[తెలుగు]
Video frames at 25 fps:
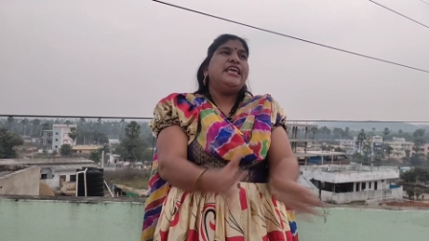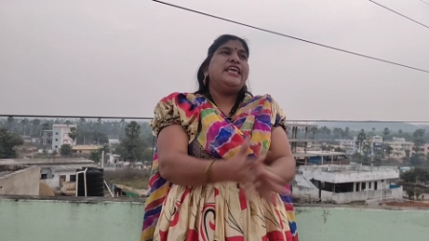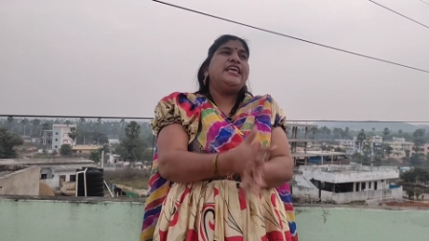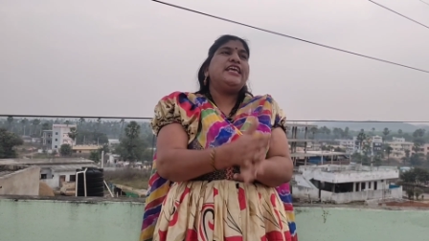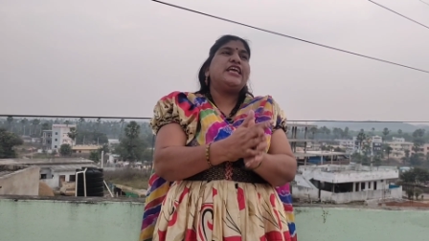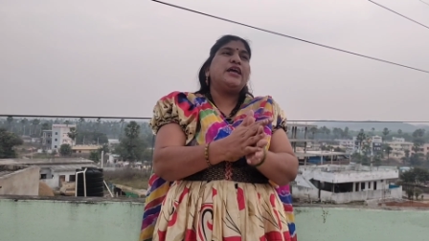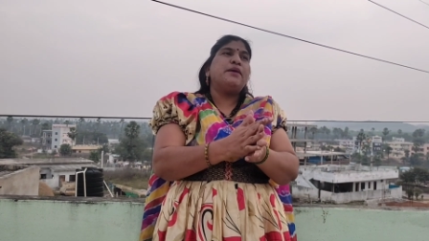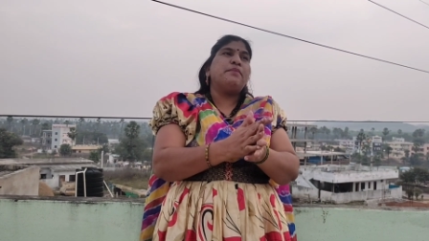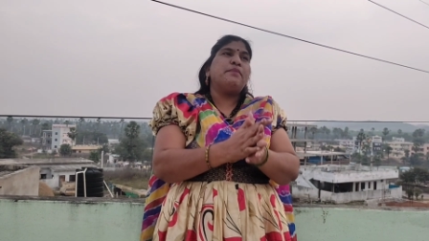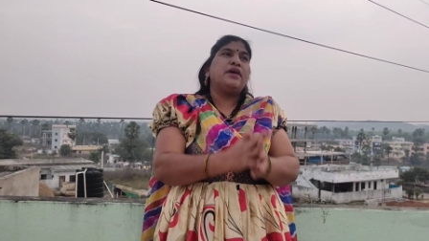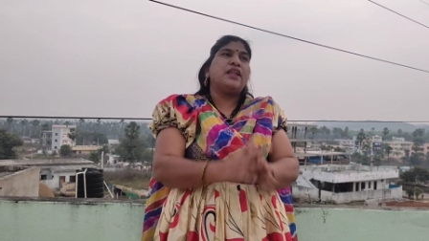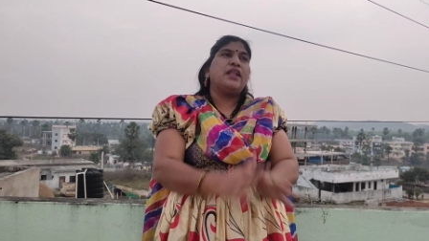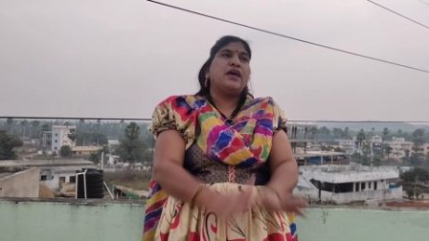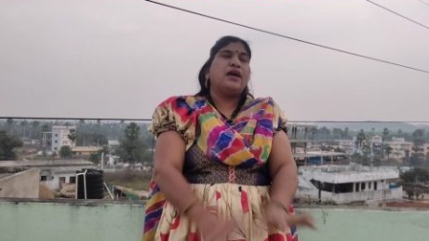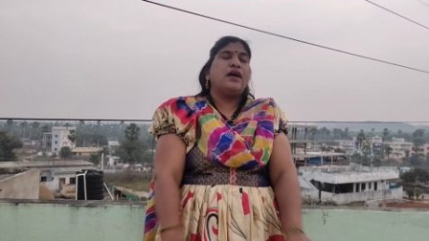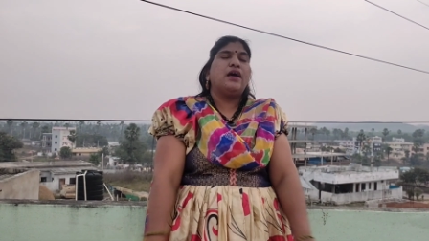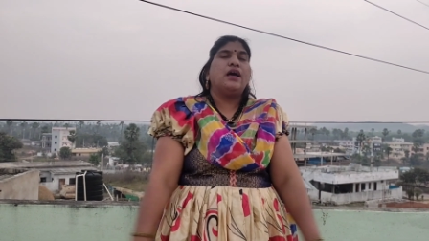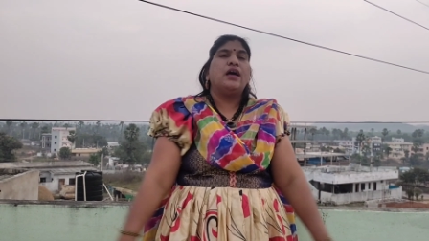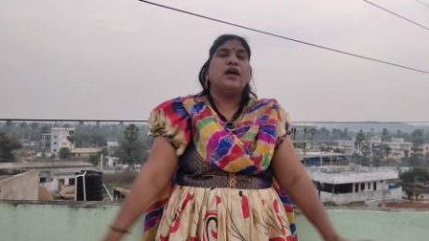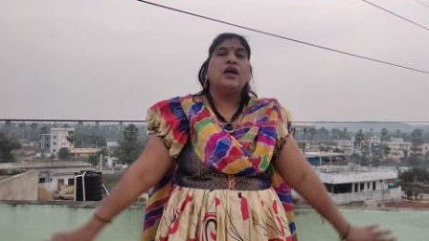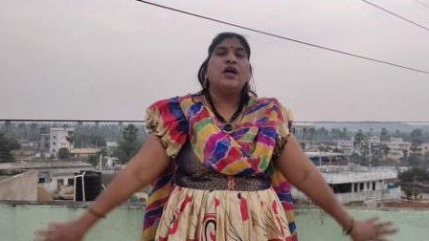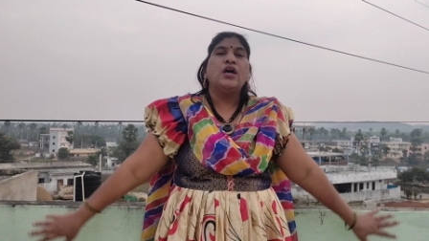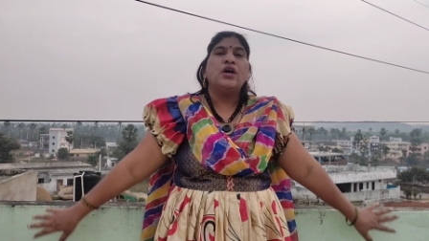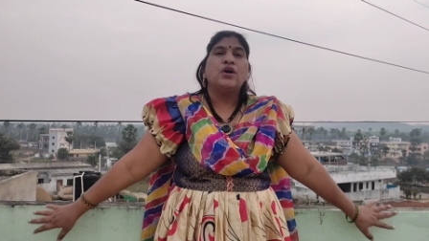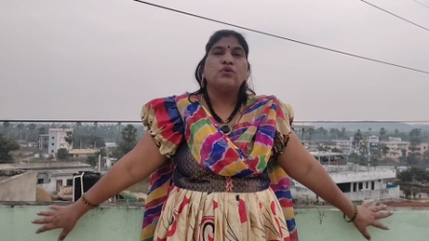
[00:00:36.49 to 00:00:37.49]
ఇంకా మన
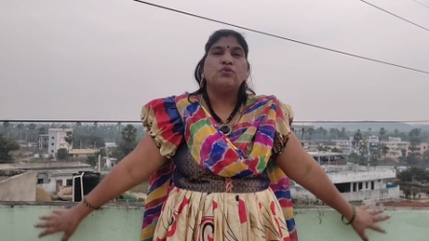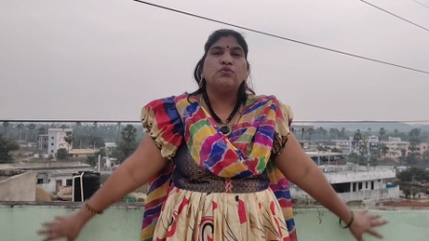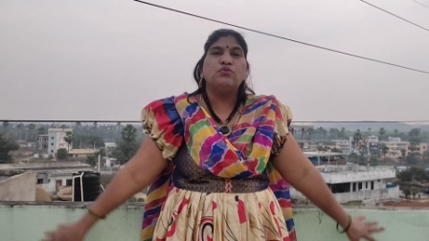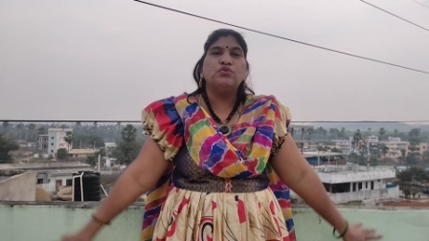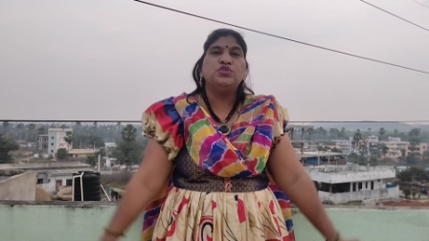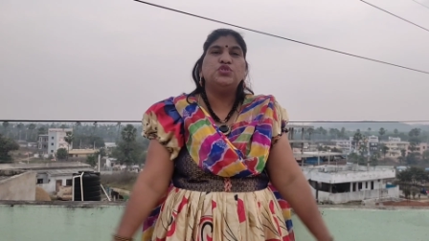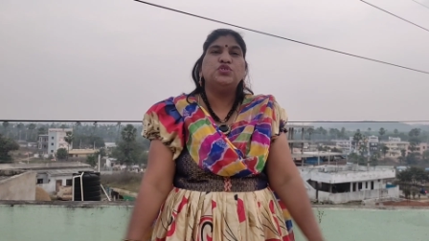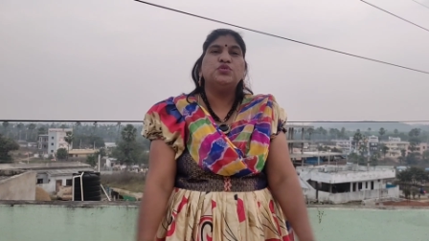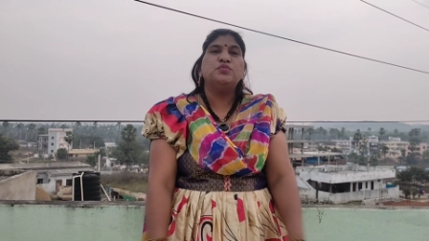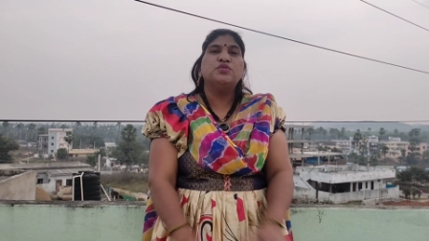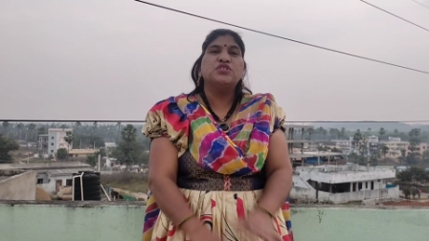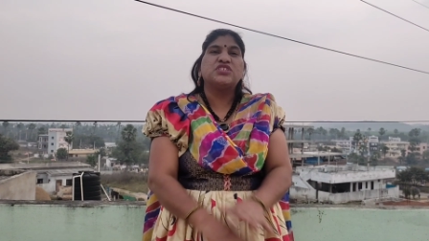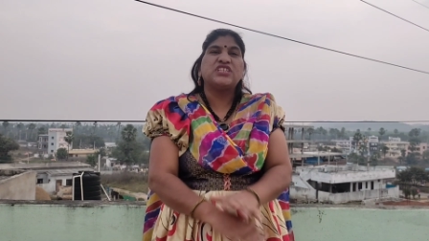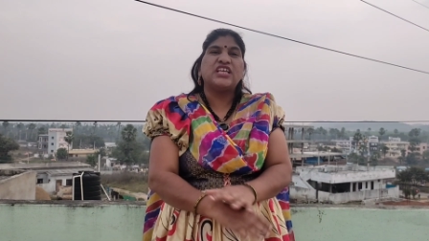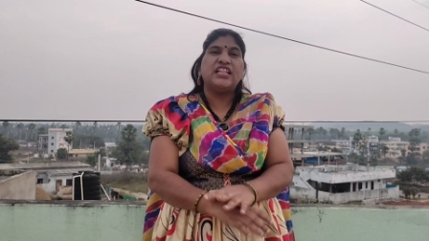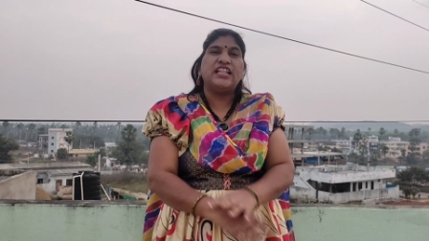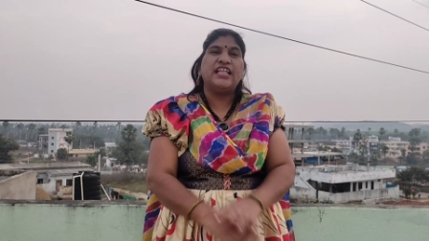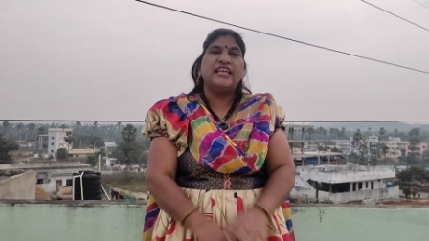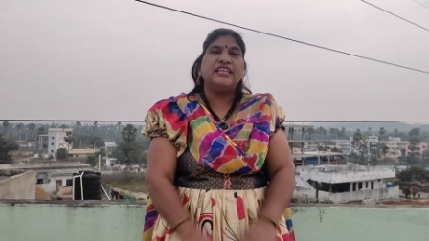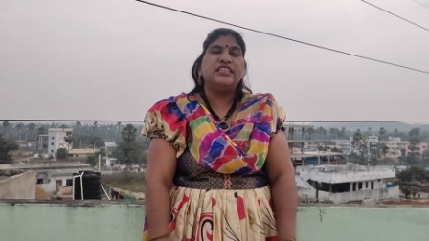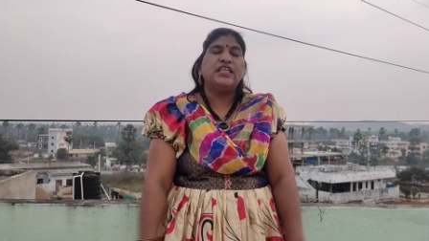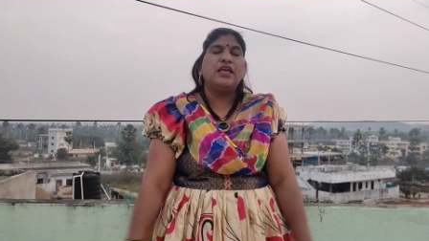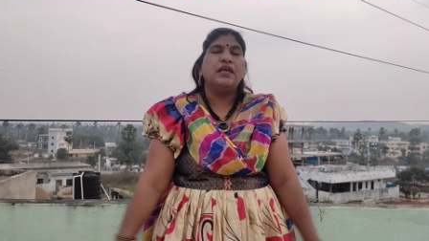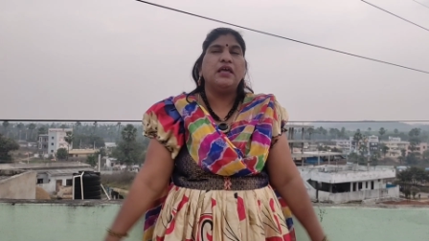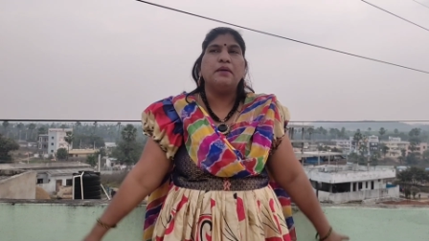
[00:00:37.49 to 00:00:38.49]
గుజ్జు
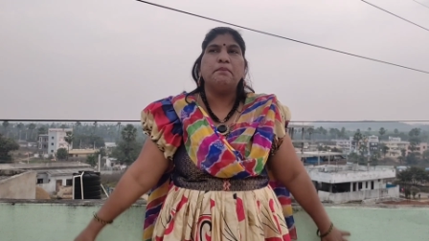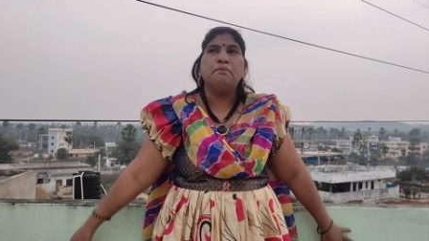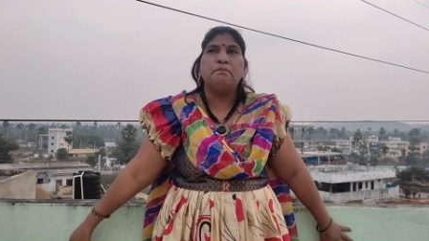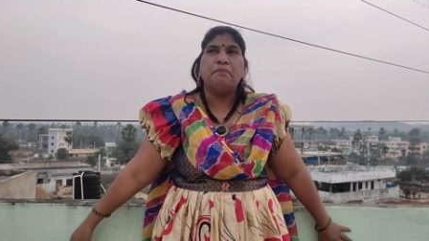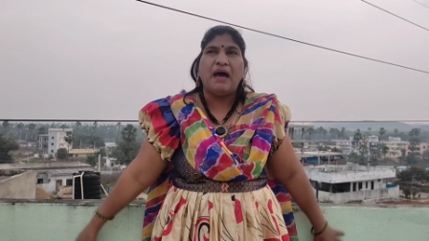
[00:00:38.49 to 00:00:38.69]
ముసళ్ళు అయితే